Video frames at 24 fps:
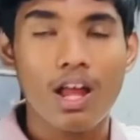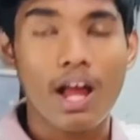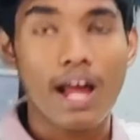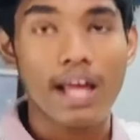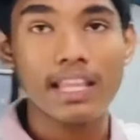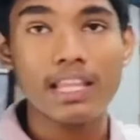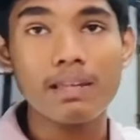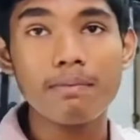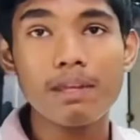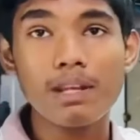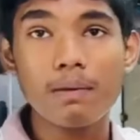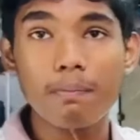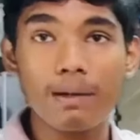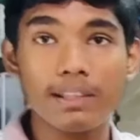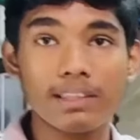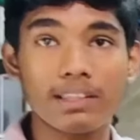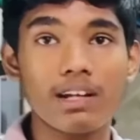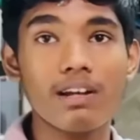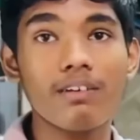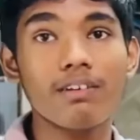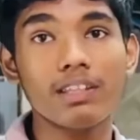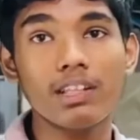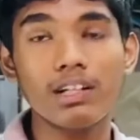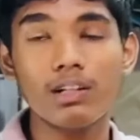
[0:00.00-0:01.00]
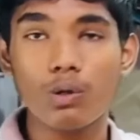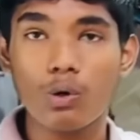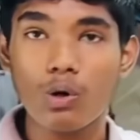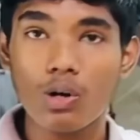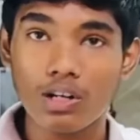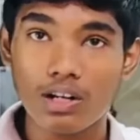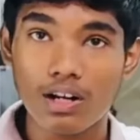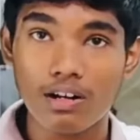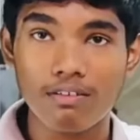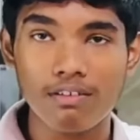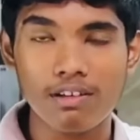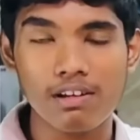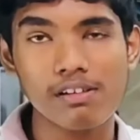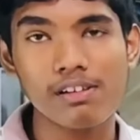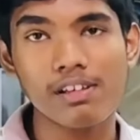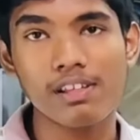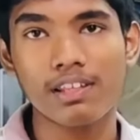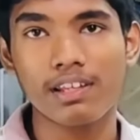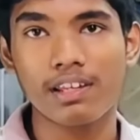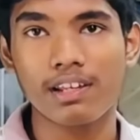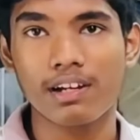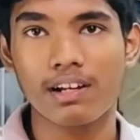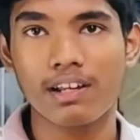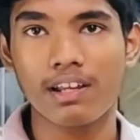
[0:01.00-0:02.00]
அதே மாதிரி பார்த்தோன்னா வந்து டோர் டெலிவரியும்
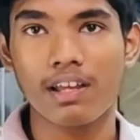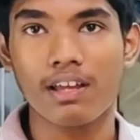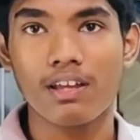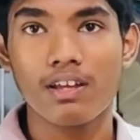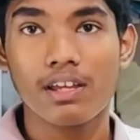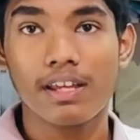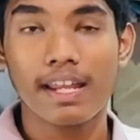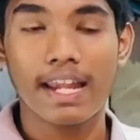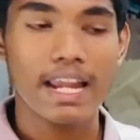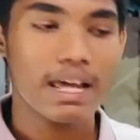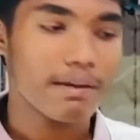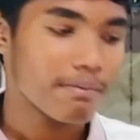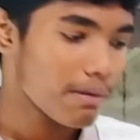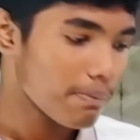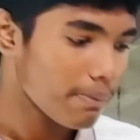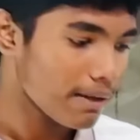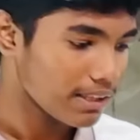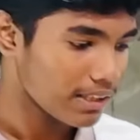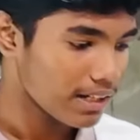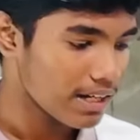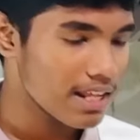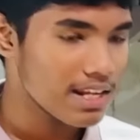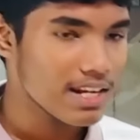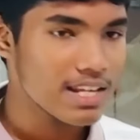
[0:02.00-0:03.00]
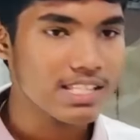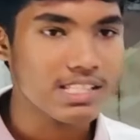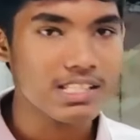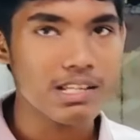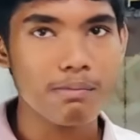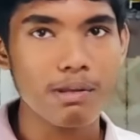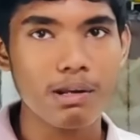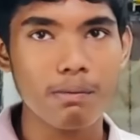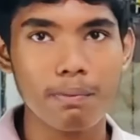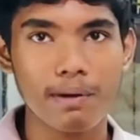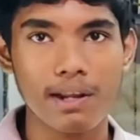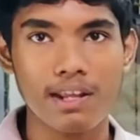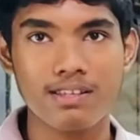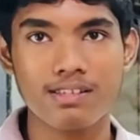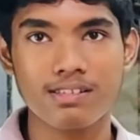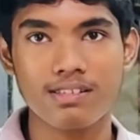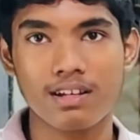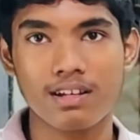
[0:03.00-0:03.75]
இதுக்கு இருக்கு எல்லாமே பார்த்தோன்னா ரீசனபிள் ப்ரைஸ்